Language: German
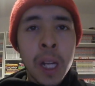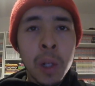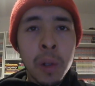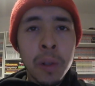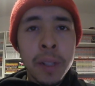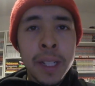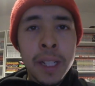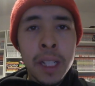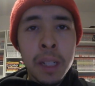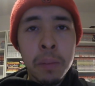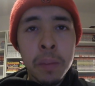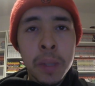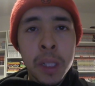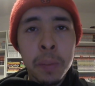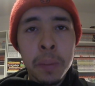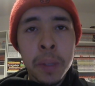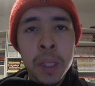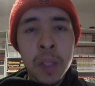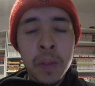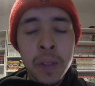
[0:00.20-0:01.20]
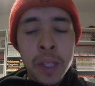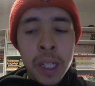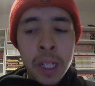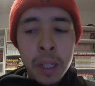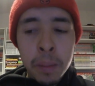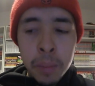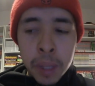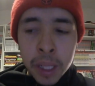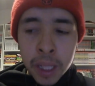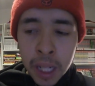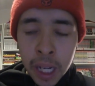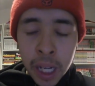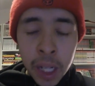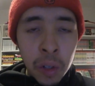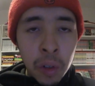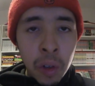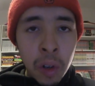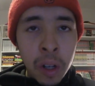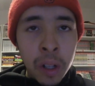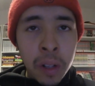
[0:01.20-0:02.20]
Hallo ihr Lieben, ich bin's wieder mit
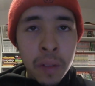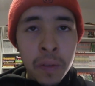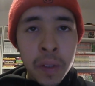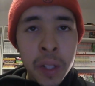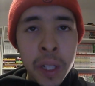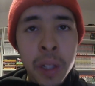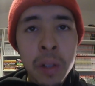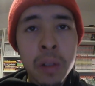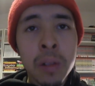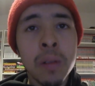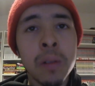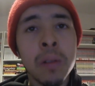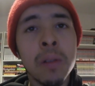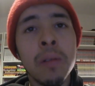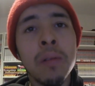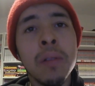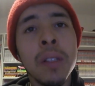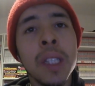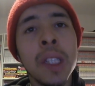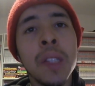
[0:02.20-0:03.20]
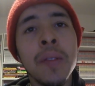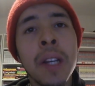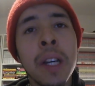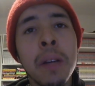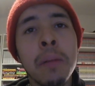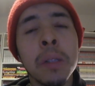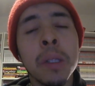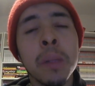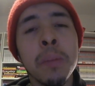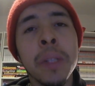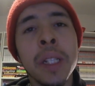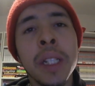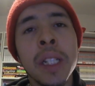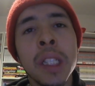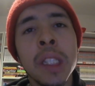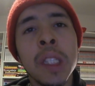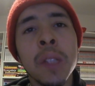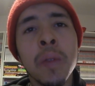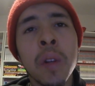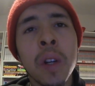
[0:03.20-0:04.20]
einem neuen Video. Und zwar habe ich mir
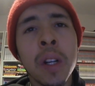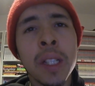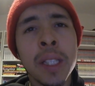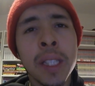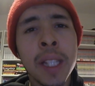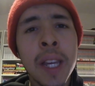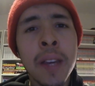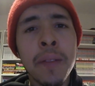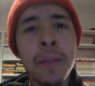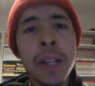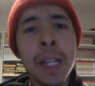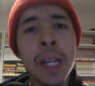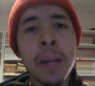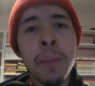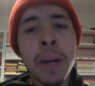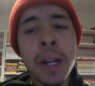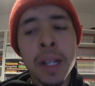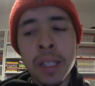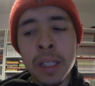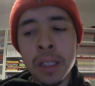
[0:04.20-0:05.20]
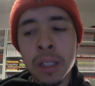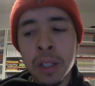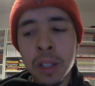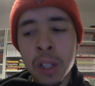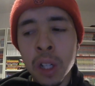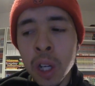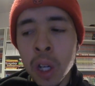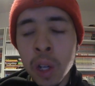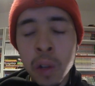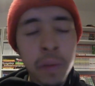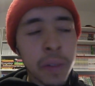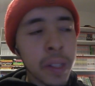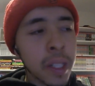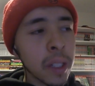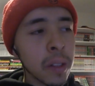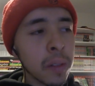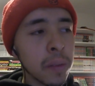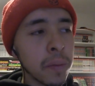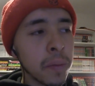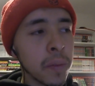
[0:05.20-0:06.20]
diese Woche sehr viele Mangas
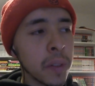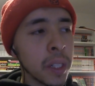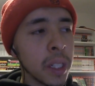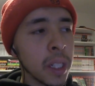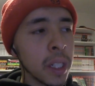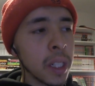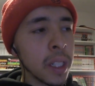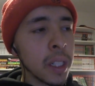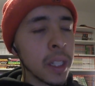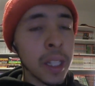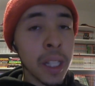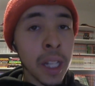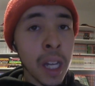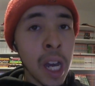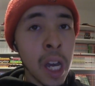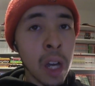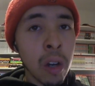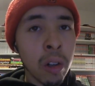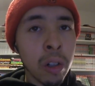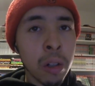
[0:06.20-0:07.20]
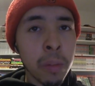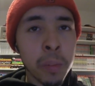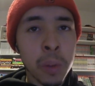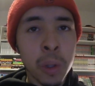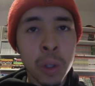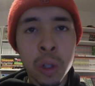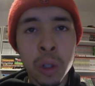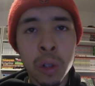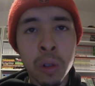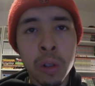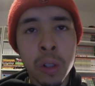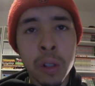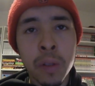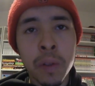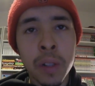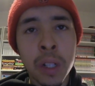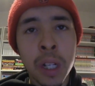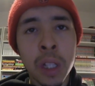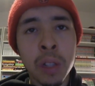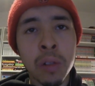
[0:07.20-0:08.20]
gekauft für 3 Euro pro
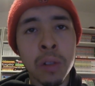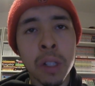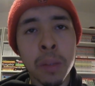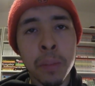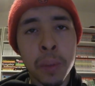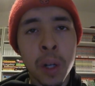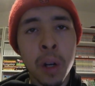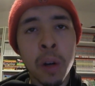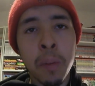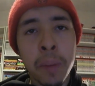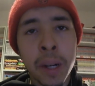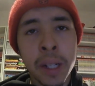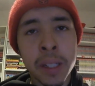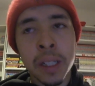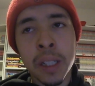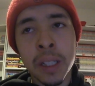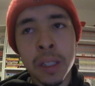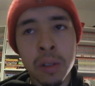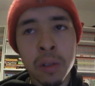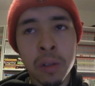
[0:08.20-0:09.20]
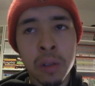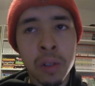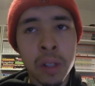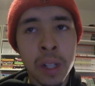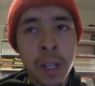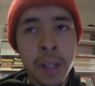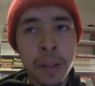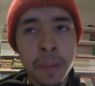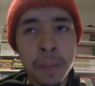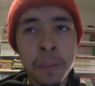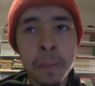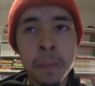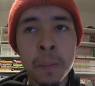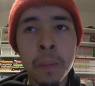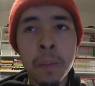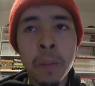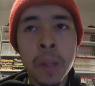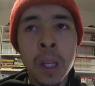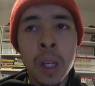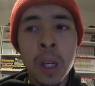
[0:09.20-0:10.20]
Stück, also Gebrauch Mangas sozusagen.
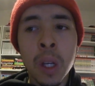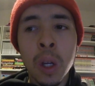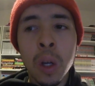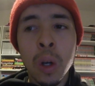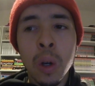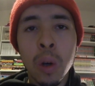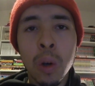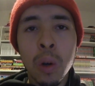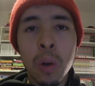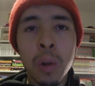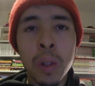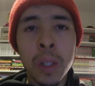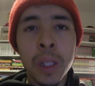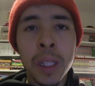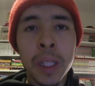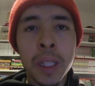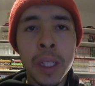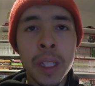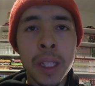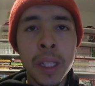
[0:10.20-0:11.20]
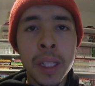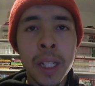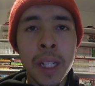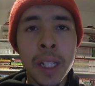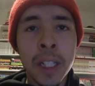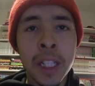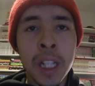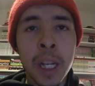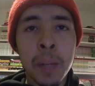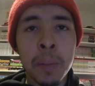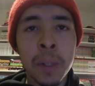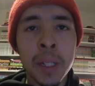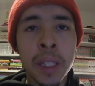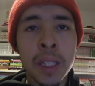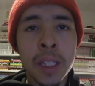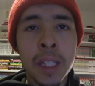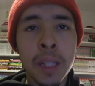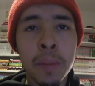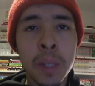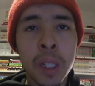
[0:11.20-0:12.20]
Und der Stapel
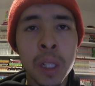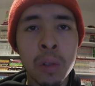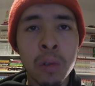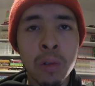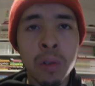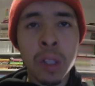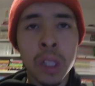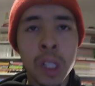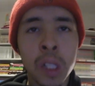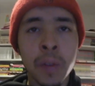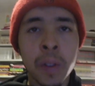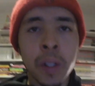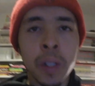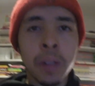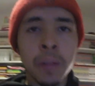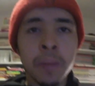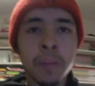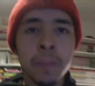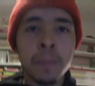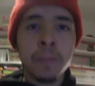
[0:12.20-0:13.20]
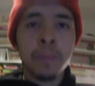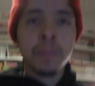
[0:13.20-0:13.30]
ist ziemlich groß geworden.